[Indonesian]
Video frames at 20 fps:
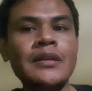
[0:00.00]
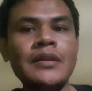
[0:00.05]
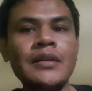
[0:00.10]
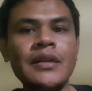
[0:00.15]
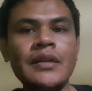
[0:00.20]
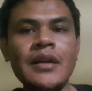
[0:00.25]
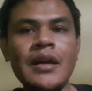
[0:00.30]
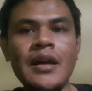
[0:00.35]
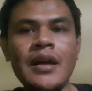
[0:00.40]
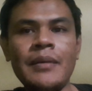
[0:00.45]

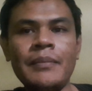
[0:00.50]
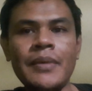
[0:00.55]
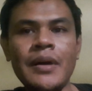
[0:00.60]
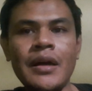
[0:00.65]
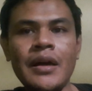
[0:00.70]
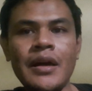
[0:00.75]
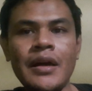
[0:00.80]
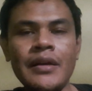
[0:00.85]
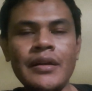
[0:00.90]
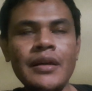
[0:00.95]
tidak nampak
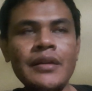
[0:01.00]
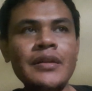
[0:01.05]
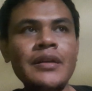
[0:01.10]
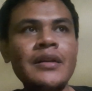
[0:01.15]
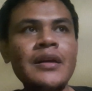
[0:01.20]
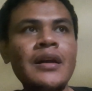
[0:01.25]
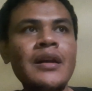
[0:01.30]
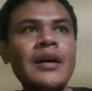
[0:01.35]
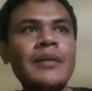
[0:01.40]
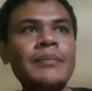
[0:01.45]
kaya
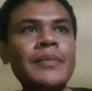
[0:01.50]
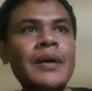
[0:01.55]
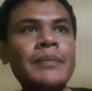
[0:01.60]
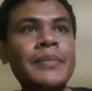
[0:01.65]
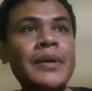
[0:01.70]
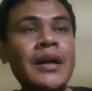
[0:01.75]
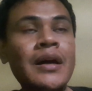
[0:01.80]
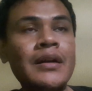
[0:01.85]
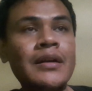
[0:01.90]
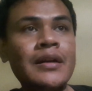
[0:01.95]
tidak nampak
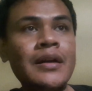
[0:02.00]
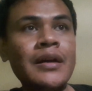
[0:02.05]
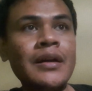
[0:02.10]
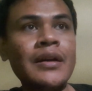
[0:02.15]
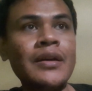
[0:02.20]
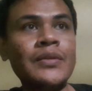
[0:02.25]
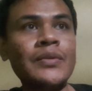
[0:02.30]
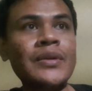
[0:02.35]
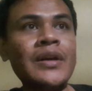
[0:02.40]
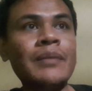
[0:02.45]
berada
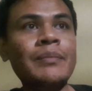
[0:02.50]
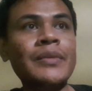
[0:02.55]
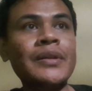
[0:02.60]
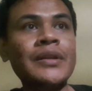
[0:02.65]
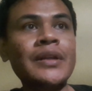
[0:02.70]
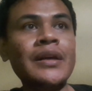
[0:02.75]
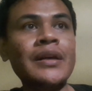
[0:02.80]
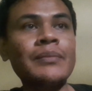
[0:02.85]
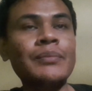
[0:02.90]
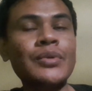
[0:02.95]
gitu yang
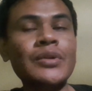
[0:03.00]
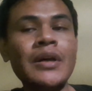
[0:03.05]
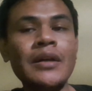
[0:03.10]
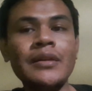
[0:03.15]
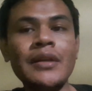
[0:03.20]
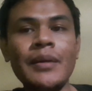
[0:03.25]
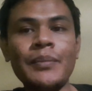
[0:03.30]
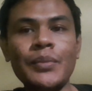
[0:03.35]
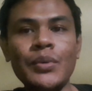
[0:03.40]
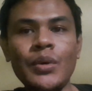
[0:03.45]
penting punya
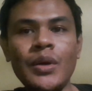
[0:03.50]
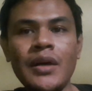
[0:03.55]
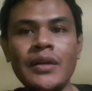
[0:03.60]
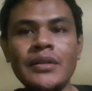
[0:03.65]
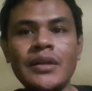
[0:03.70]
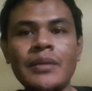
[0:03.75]
tabungan